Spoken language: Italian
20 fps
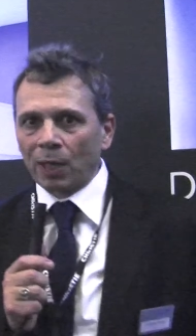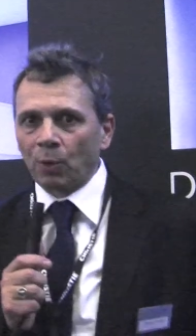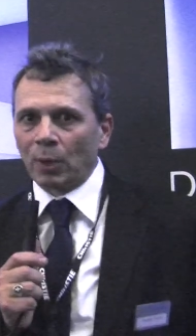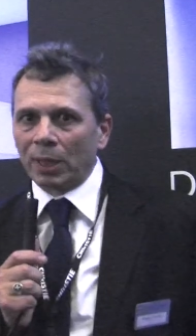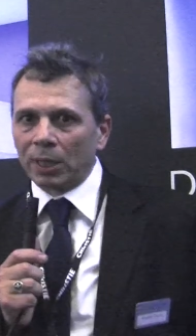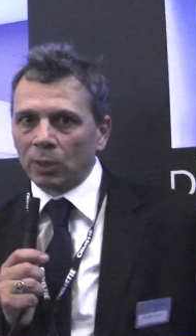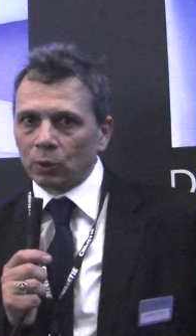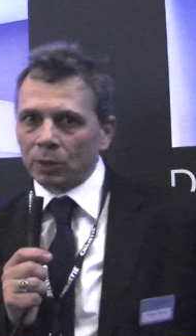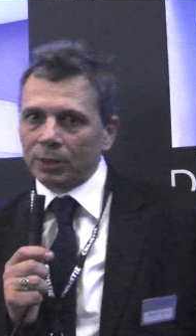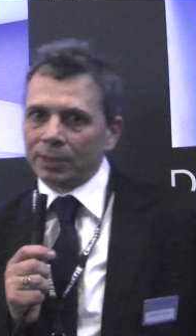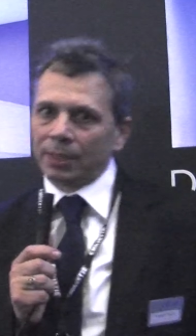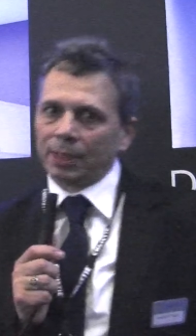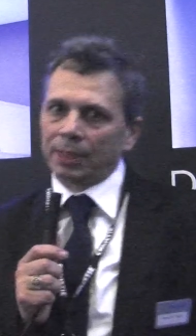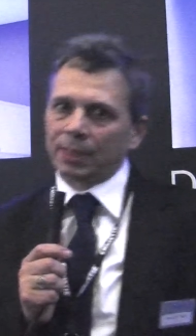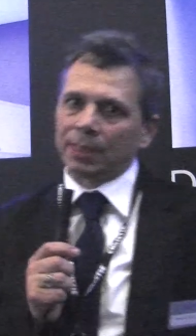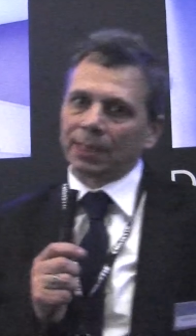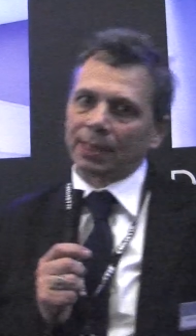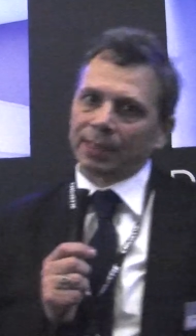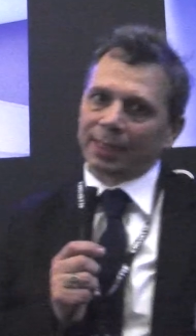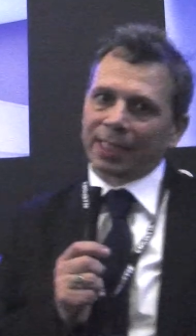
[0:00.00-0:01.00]
quello di
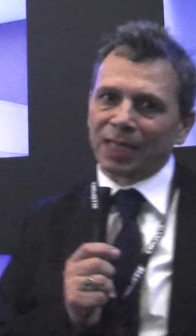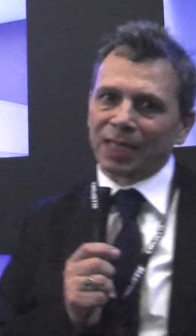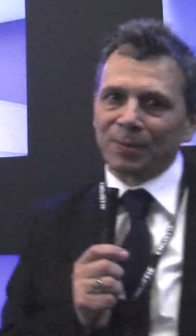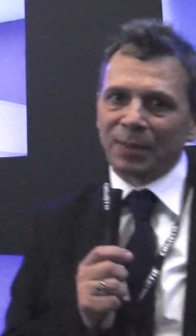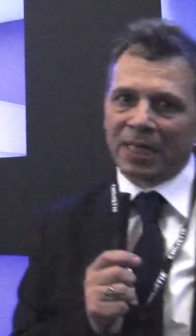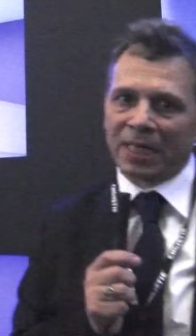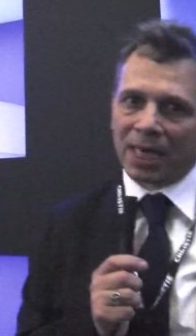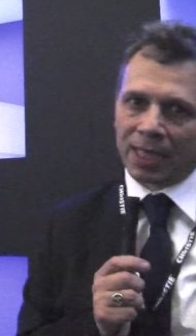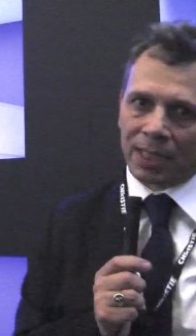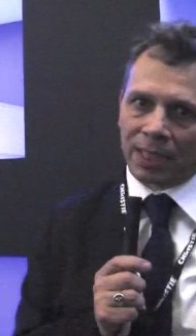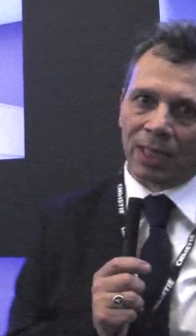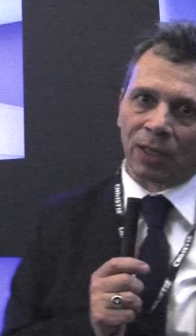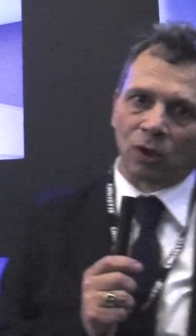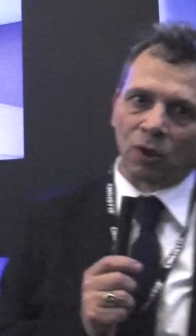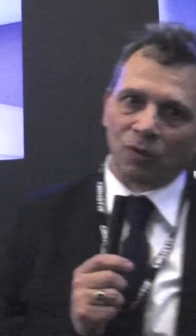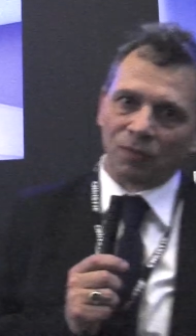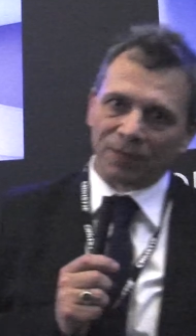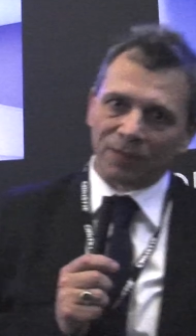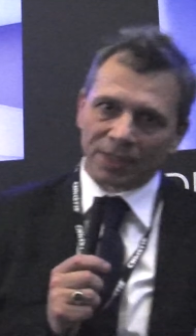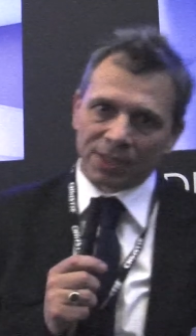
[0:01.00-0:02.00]
terminare la
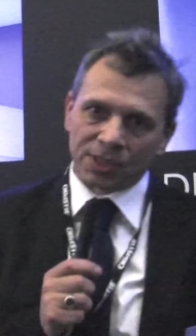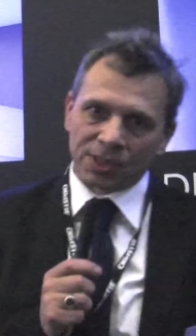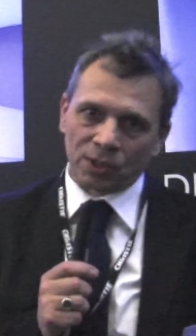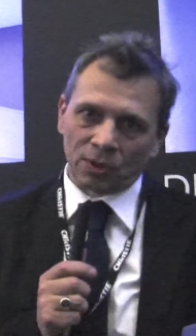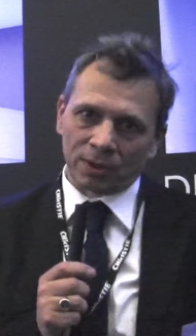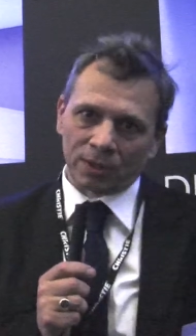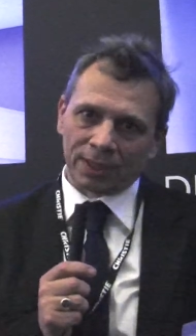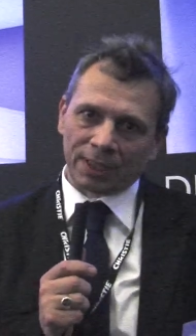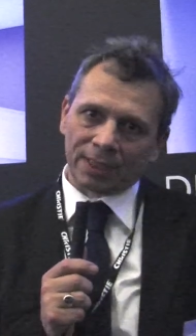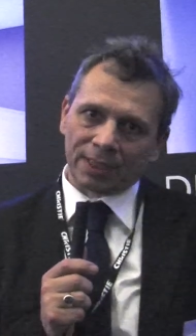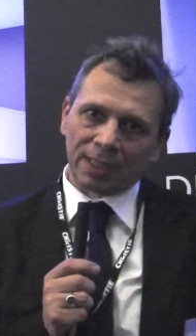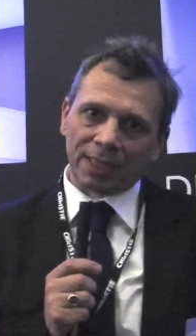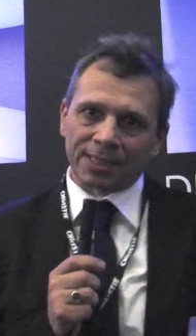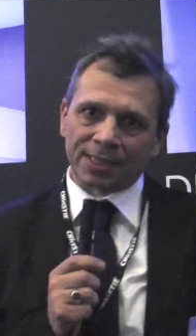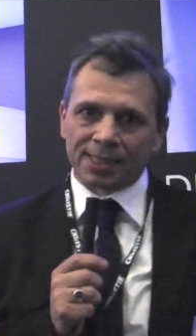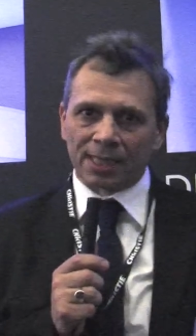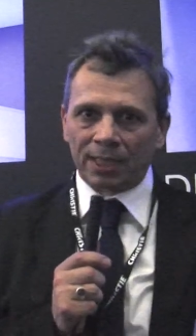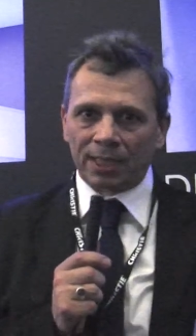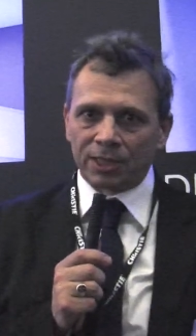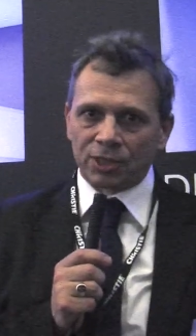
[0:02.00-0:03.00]
conversione delle
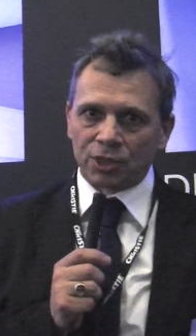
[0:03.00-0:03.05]
sale